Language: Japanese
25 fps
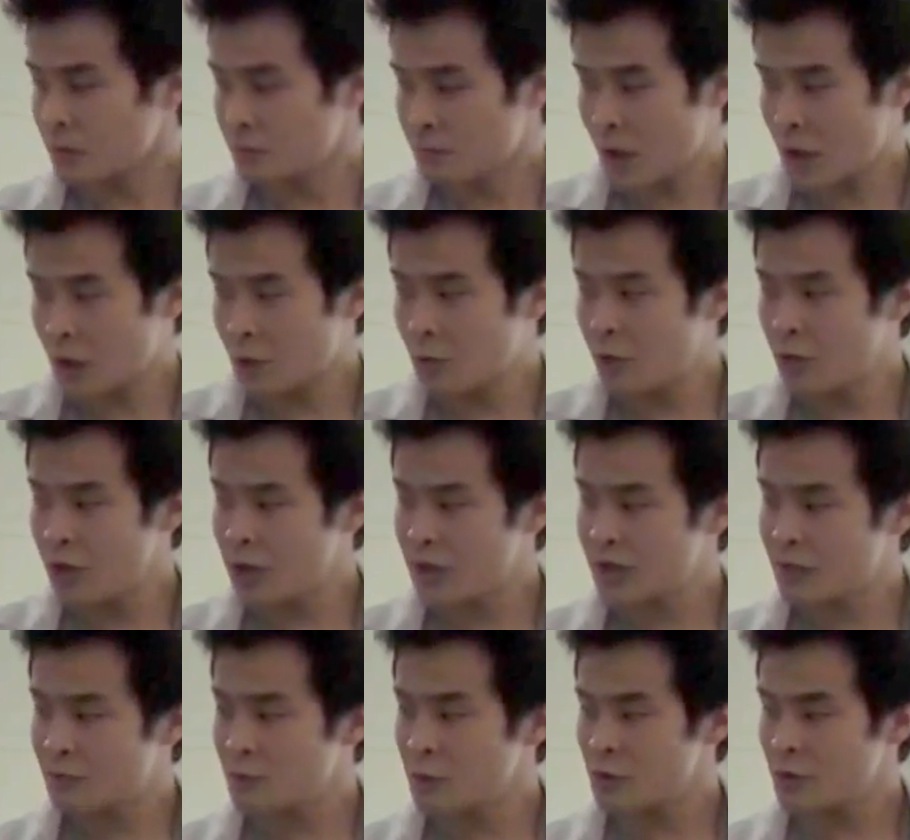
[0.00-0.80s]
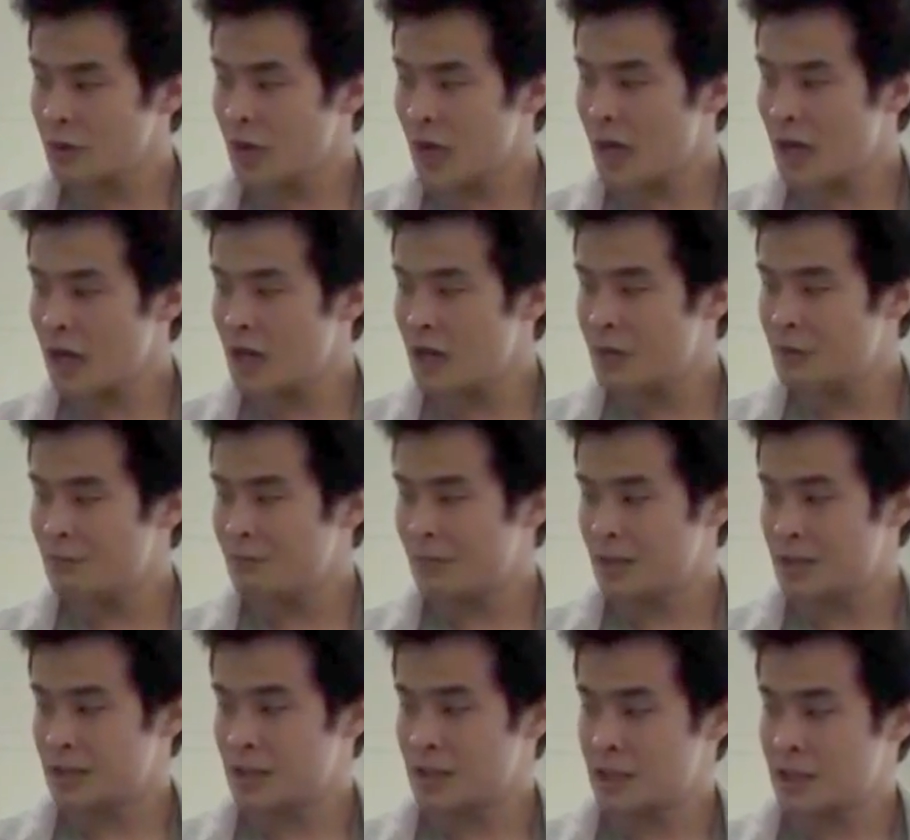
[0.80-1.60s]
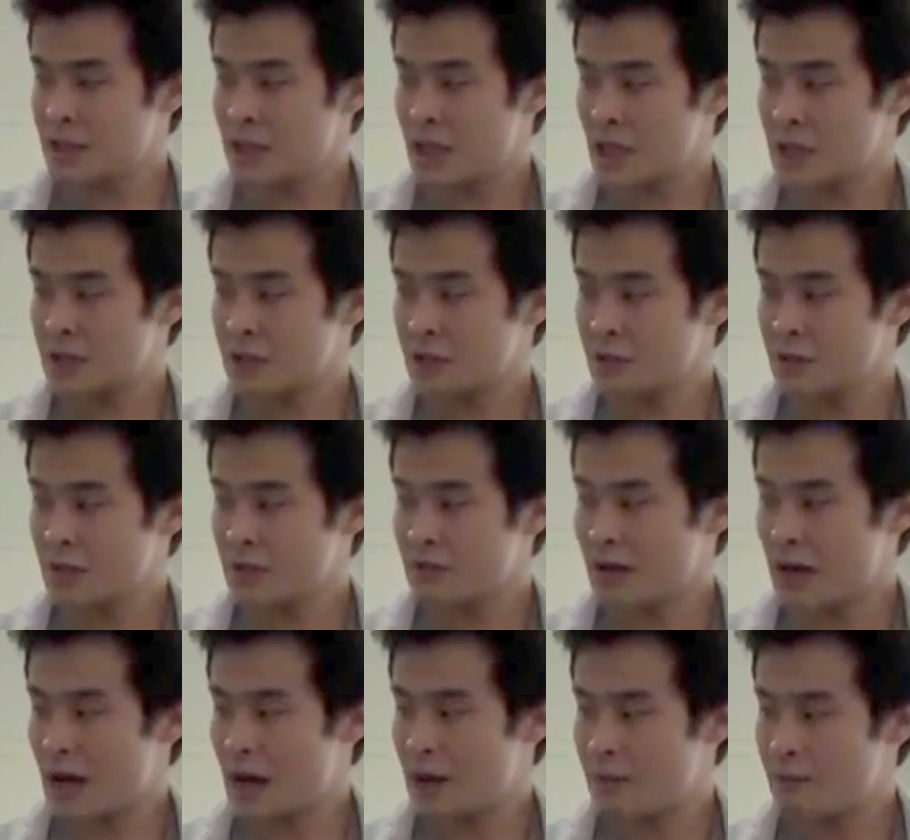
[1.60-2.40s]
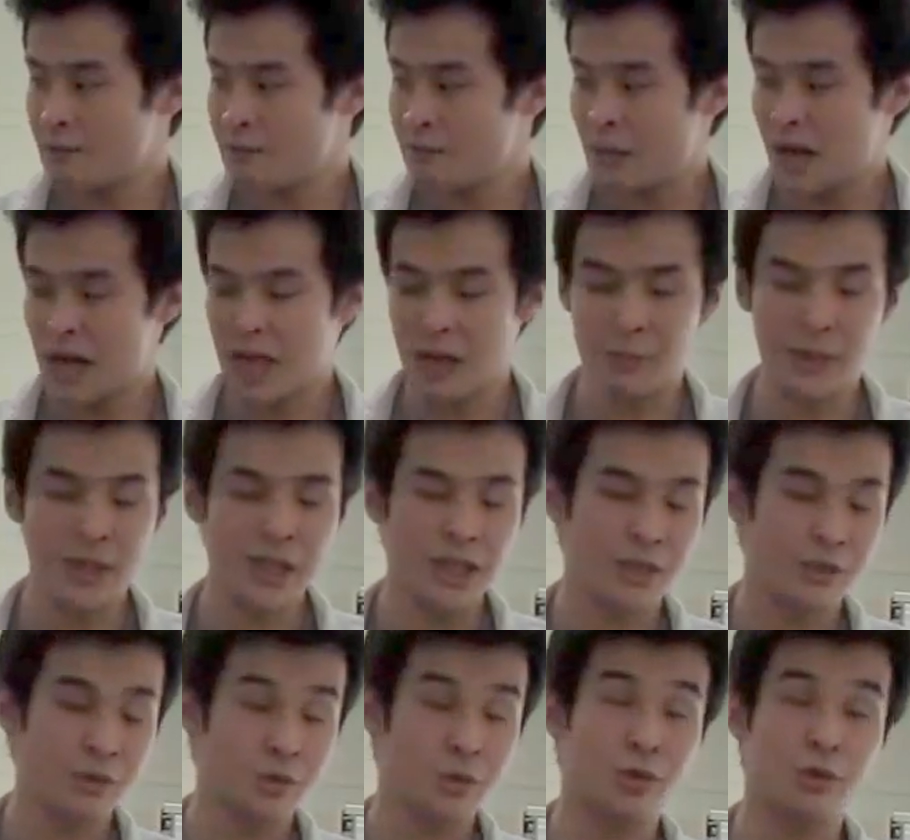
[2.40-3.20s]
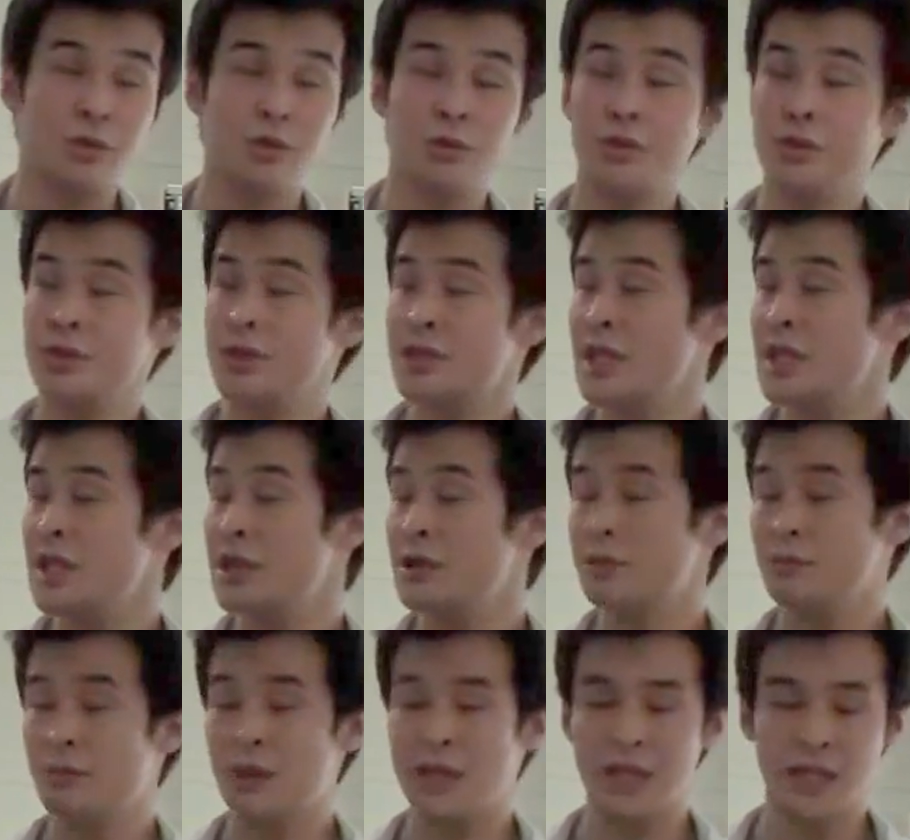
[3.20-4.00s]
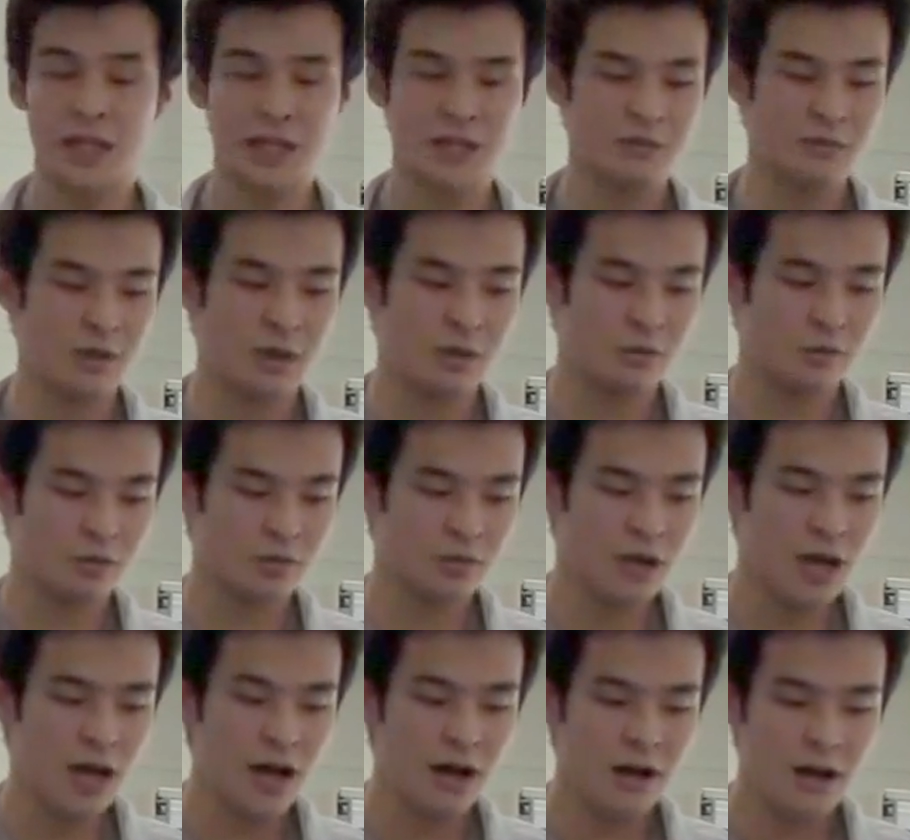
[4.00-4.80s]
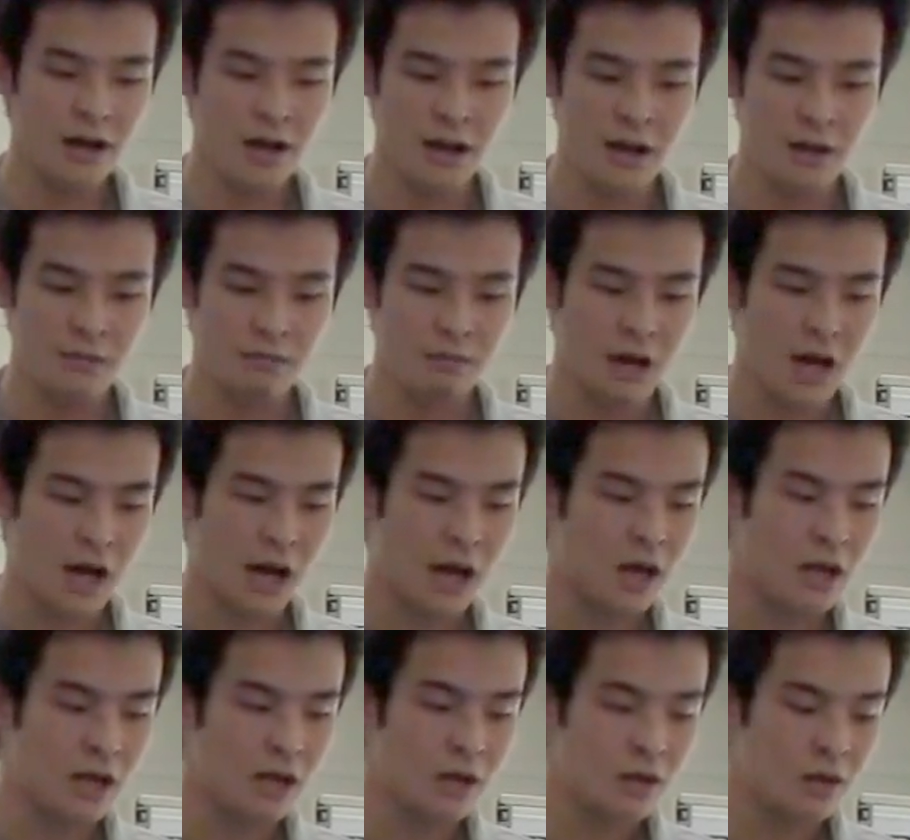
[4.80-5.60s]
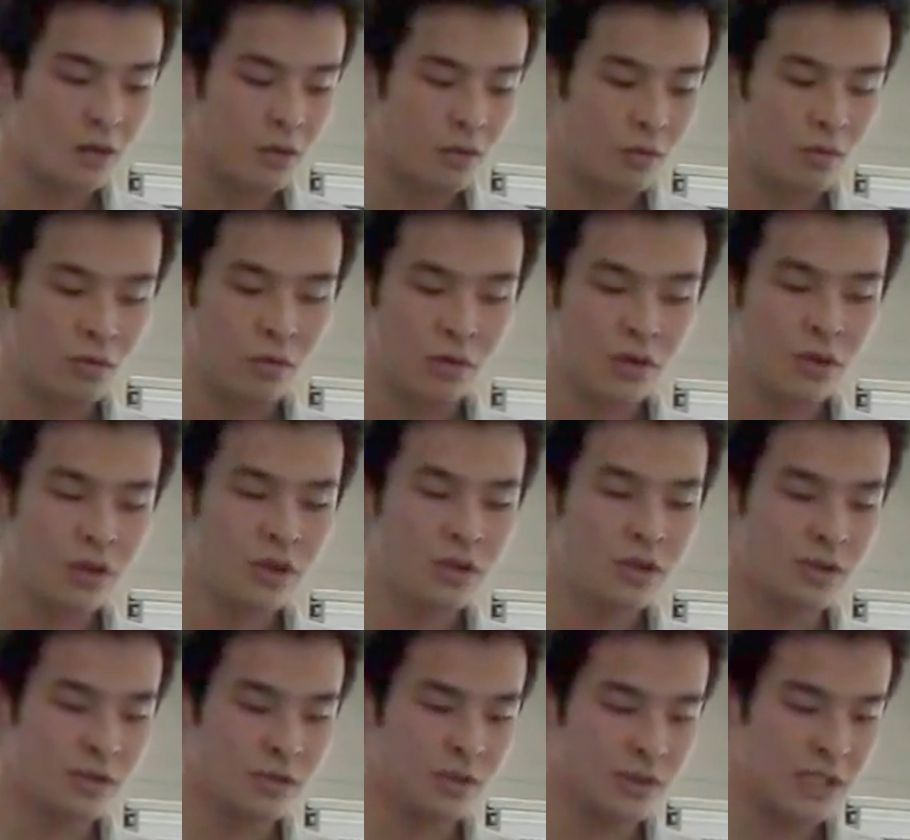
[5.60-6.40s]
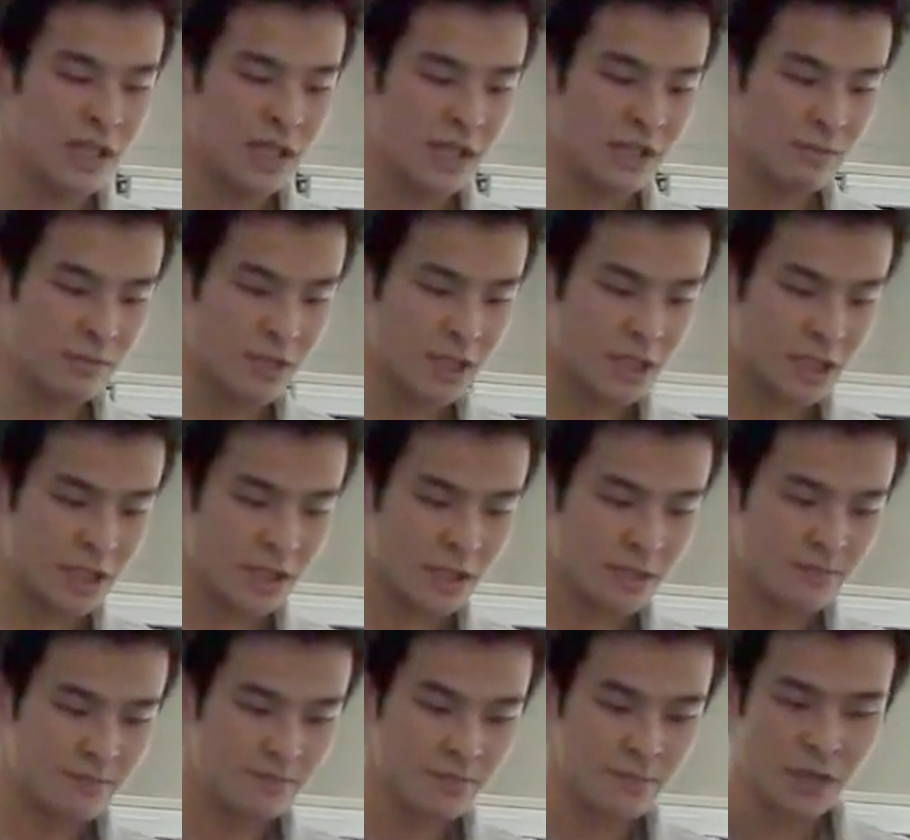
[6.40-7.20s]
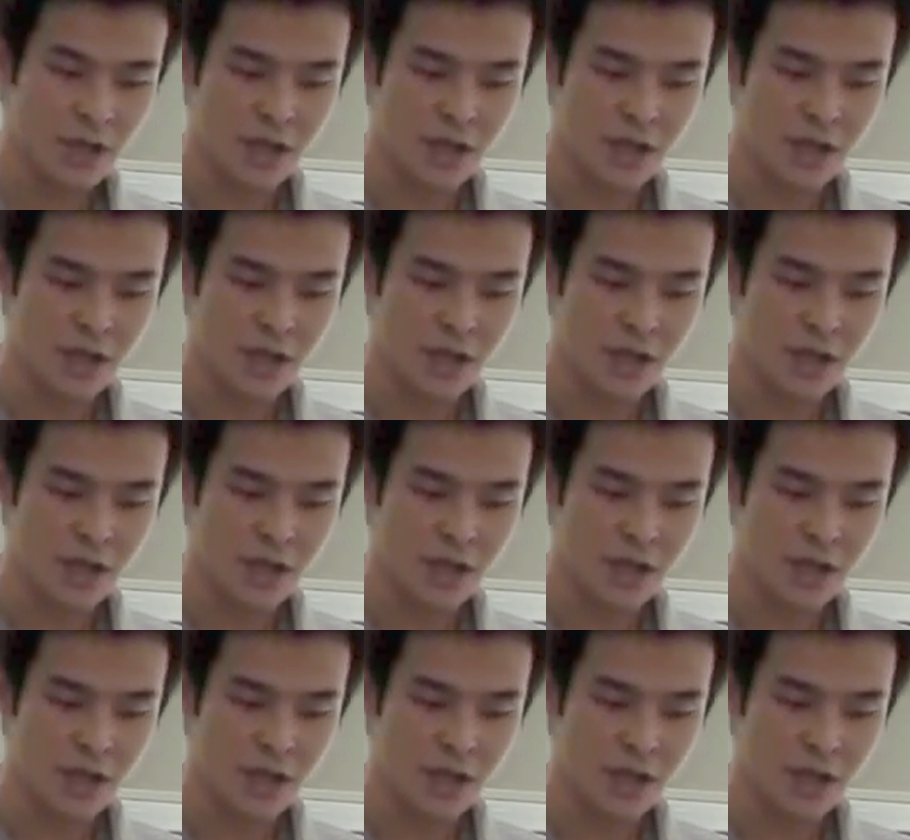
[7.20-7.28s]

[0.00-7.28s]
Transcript: まあ、こういったものが、まあ、ツイッター上では、まあ、誤った情報として広まってしまうことが、まあ、多く存在します。